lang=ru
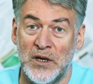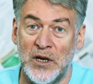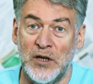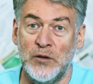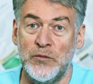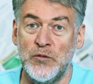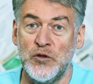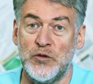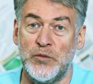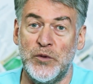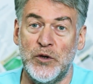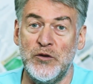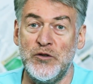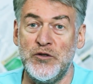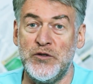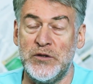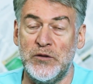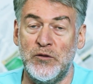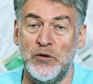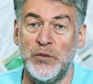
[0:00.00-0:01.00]
Я думаю, что
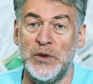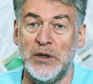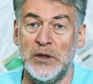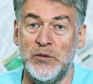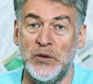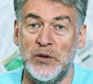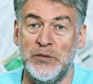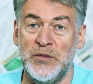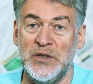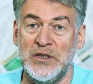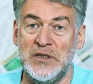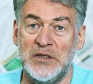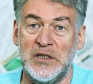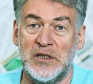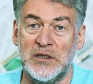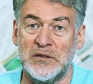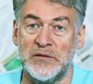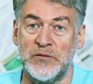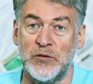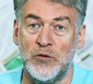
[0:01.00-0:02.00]
проще всего было бы
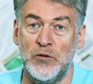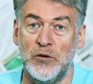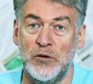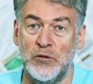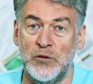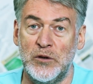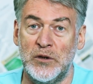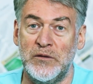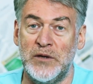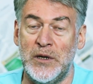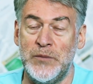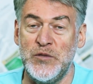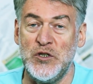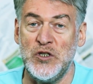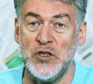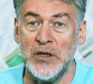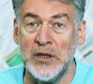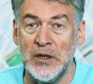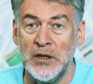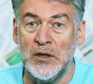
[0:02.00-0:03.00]
Министерство культуры
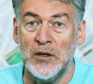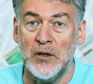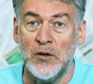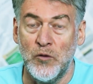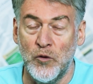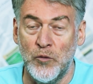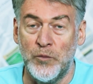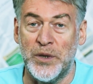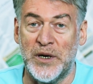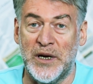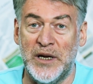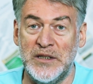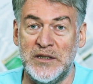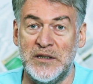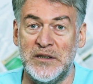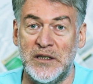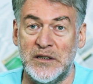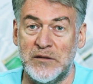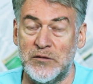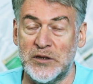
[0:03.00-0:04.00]
вообще
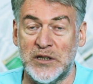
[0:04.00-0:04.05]
упразднить.